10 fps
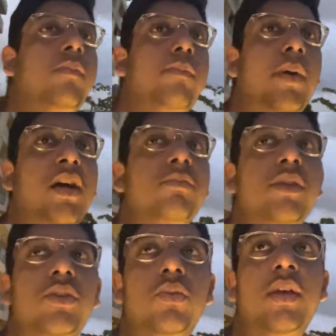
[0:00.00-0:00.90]
पाँच बजे
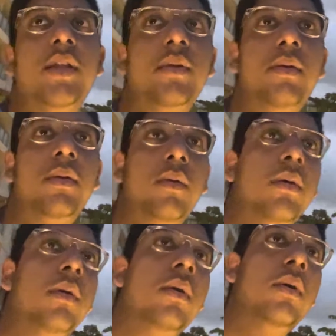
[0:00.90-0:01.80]
सोया था
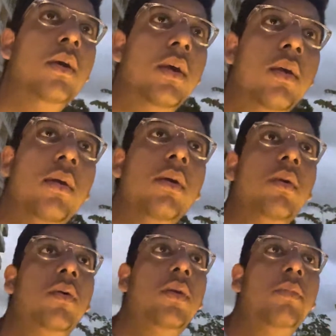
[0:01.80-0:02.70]

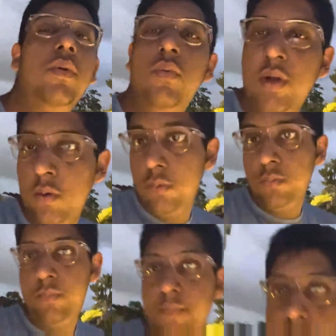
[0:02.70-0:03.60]
और अभी उठा हूँ
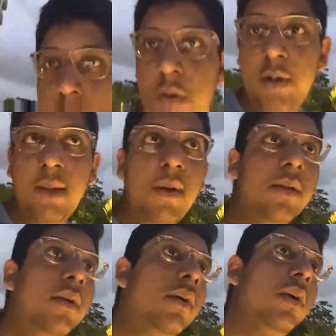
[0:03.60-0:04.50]
दो घंटे बाद
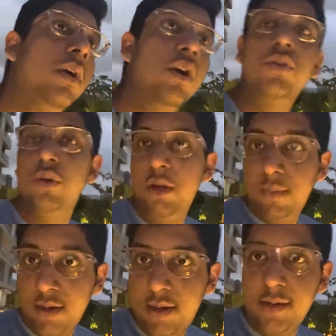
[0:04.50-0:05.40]
सॉरी
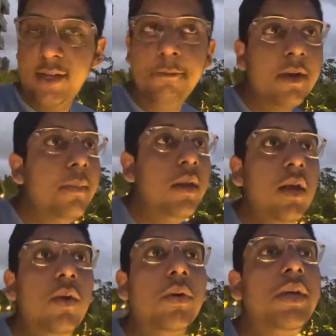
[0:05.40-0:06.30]
मेरा डैन कैमरा में नहीं
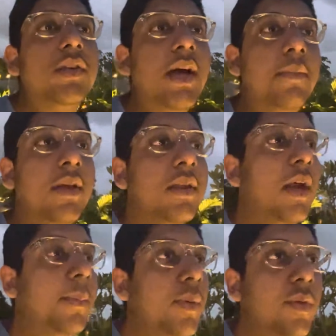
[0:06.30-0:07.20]
क्योंकि सामने इतना
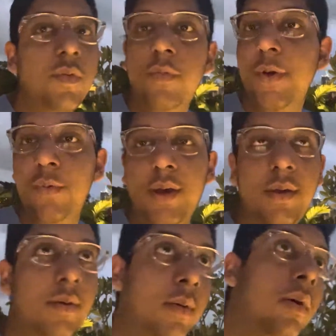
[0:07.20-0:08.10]
ब्यूटीफुल व्यू है
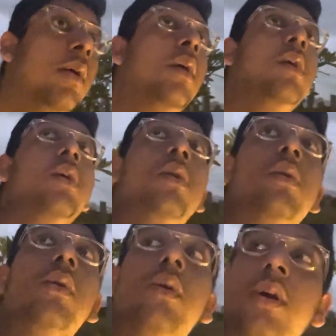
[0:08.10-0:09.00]

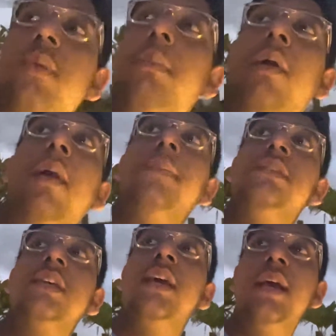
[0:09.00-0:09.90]
तो मैं
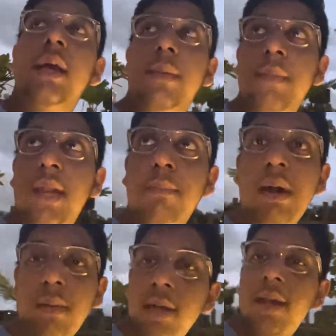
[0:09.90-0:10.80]
वापस से मेरे
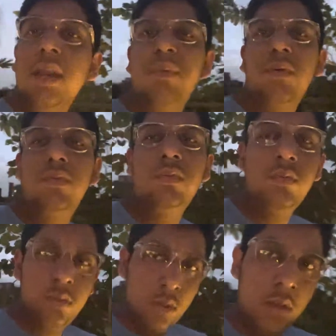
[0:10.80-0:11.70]
मामा के घर पे हूँ
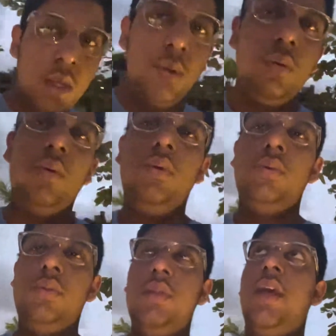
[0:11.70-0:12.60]
और
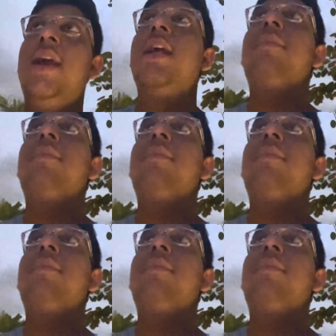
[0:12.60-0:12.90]
नया घर